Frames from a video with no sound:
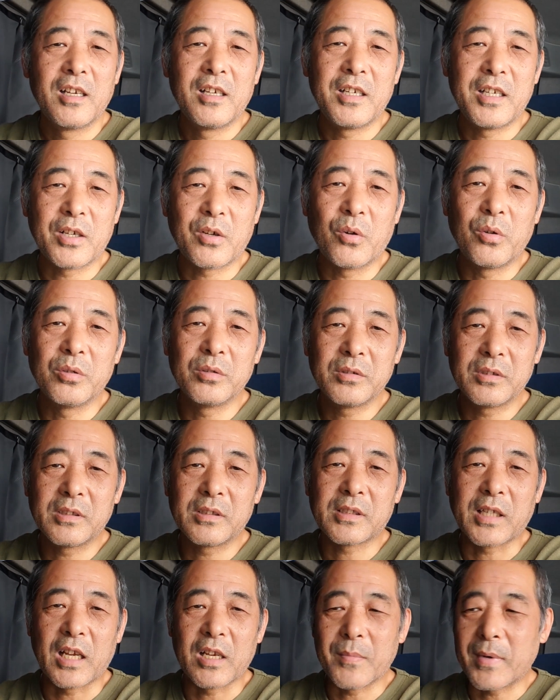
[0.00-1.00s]
離婚
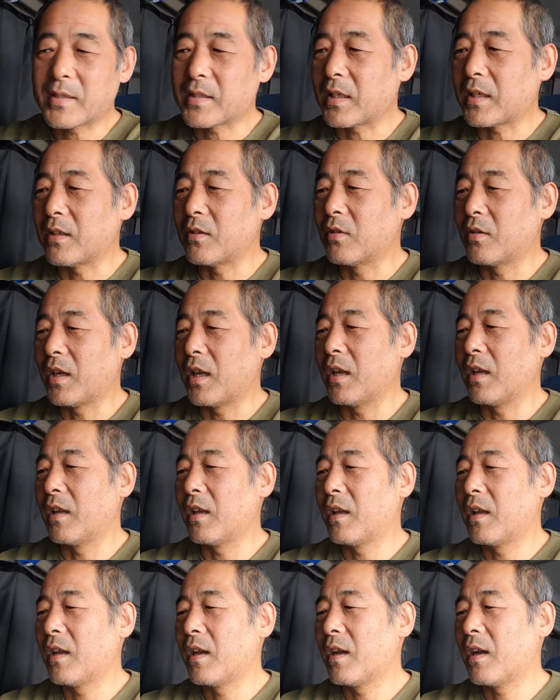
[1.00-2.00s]
されましたけど
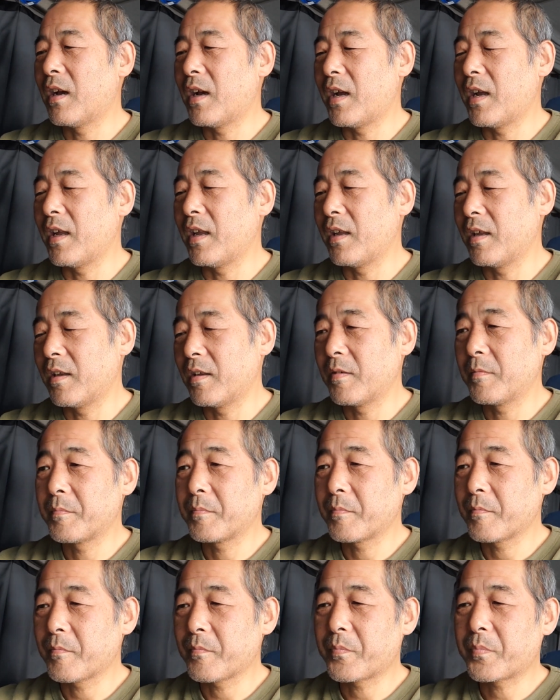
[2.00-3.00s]
ね。はい。
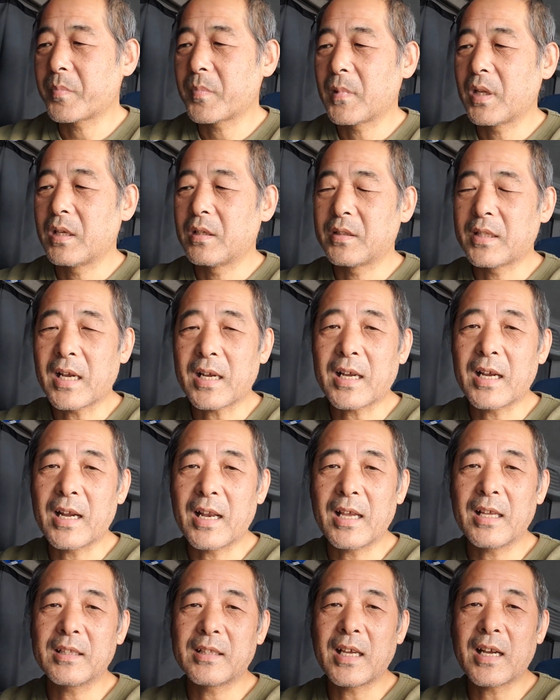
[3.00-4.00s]
だか
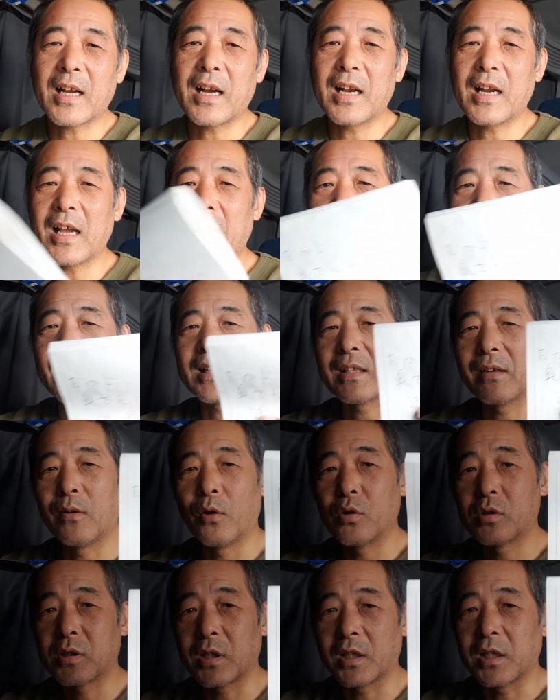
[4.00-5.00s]
ら、だからあなたは
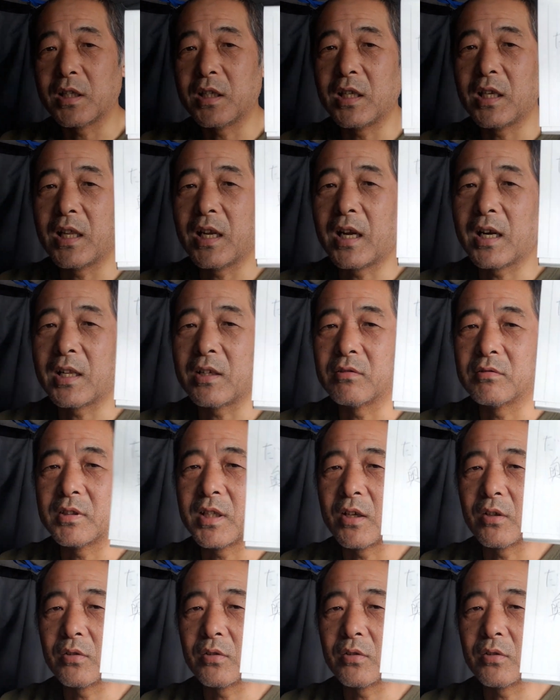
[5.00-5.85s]
奥さんに握られるんだ